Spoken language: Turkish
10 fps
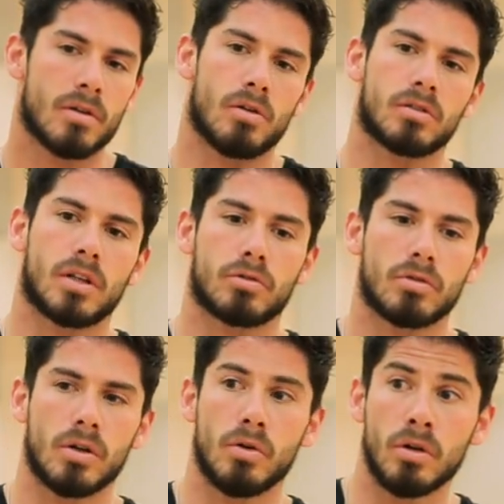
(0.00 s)
Ondan
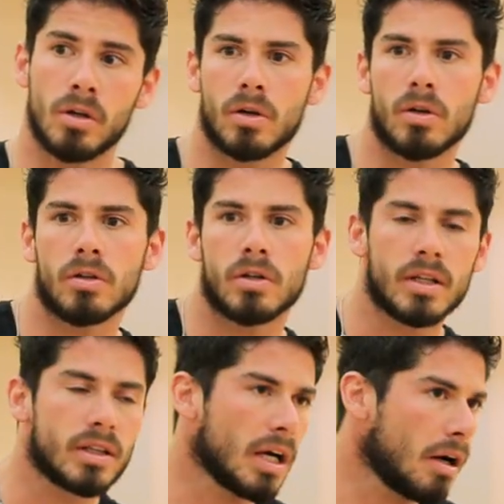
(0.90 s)
sonra öyle öyle öyle
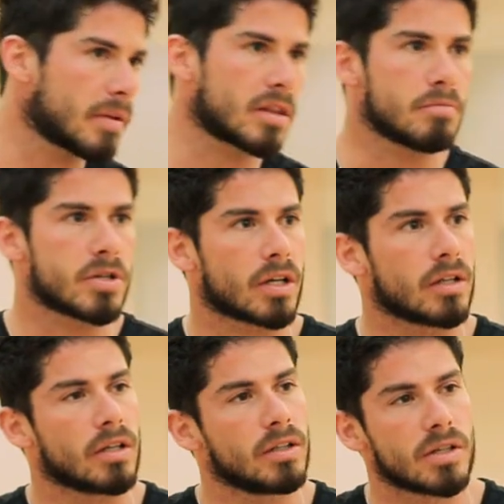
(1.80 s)
öyle devam ettim bir
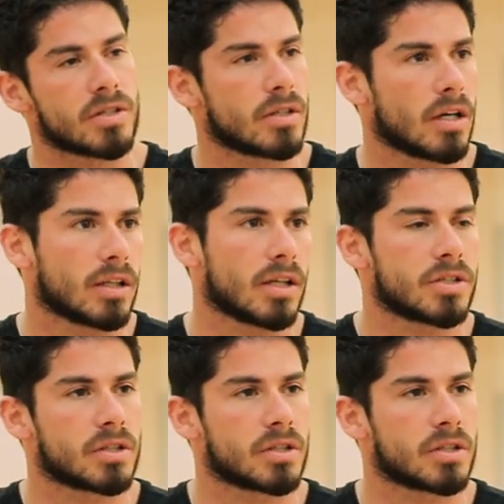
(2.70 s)
şekilde yarışçılığa kadar. Şu